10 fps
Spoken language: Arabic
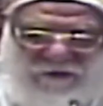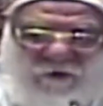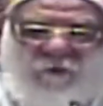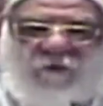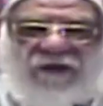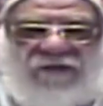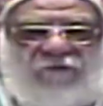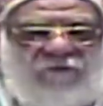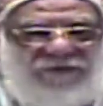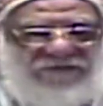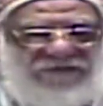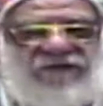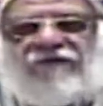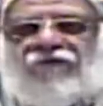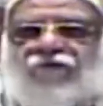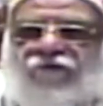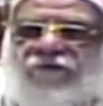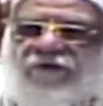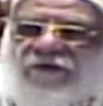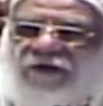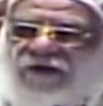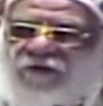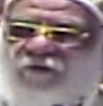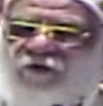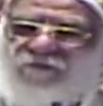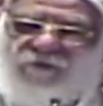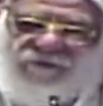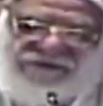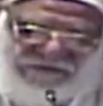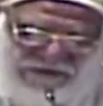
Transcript: هو ابوه ماسك ايده او امه ماسكه